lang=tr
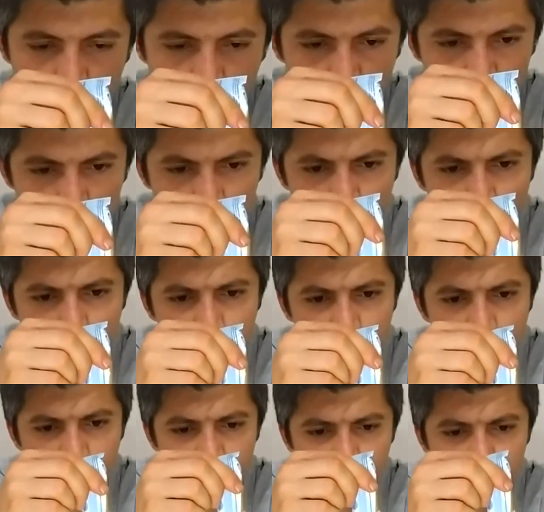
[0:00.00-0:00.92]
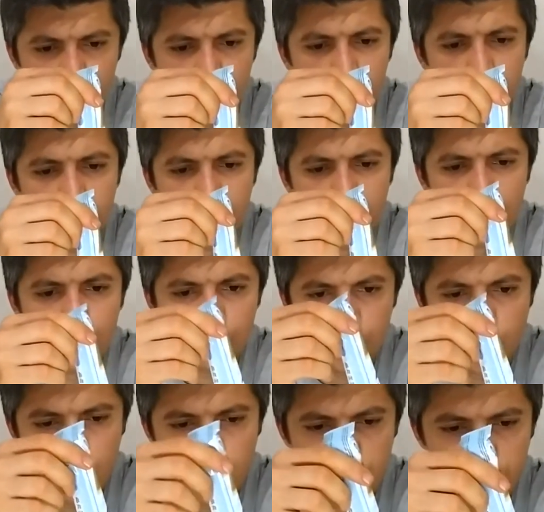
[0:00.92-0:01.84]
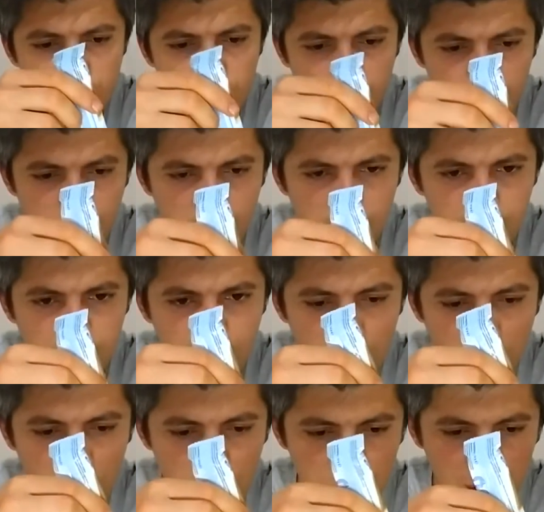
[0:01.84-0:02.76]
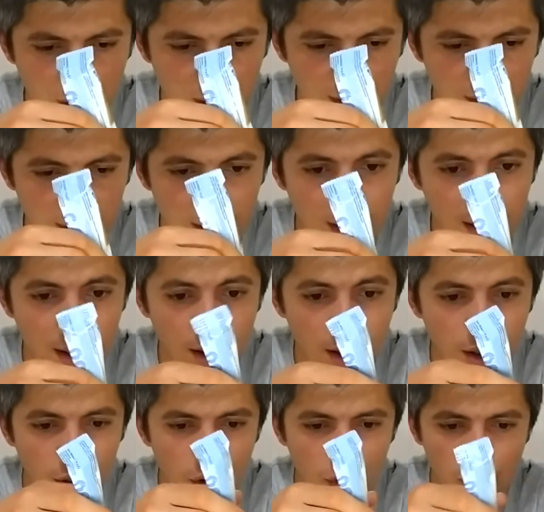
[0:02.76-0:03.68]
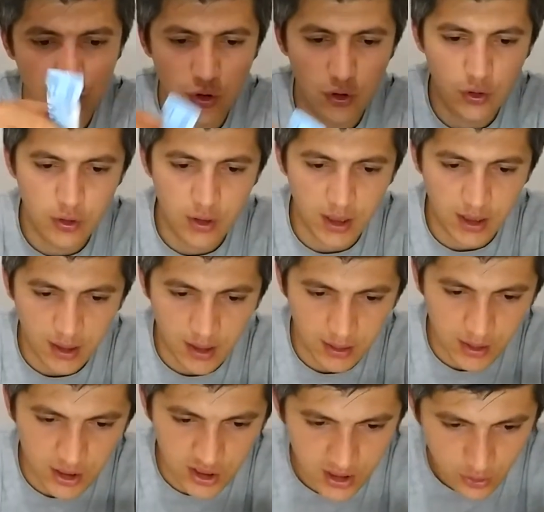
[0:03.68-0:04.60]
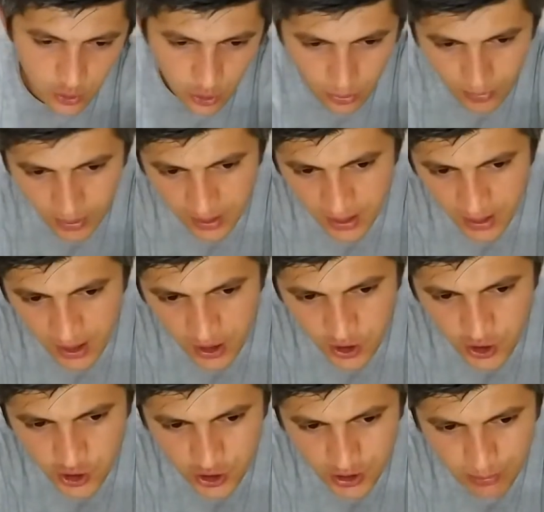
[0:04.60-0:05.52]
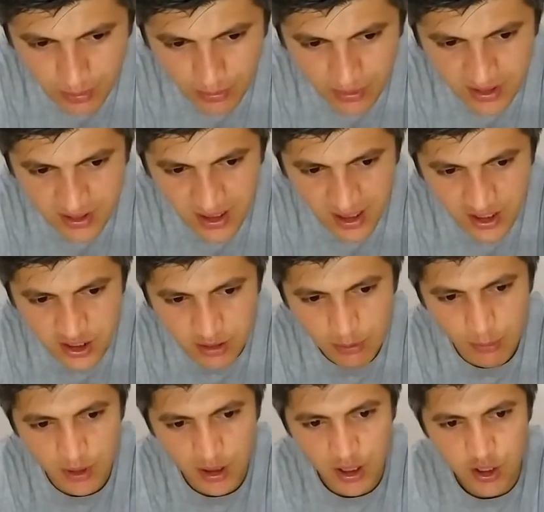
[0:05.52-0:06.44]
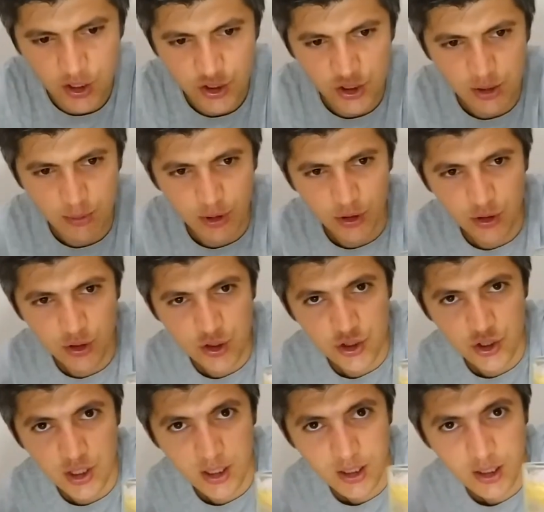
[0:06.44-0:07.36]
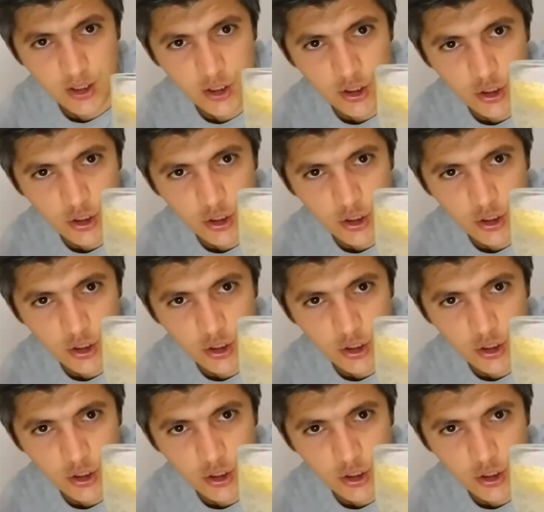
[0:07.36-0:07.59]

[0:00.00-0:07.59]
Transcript: Kahveyi koysaydım. Görselik ne kadar varmış içerisinde. Şöyle arkadaşlar. Normalde karıştırmamız lazım ama karıştırmadan önce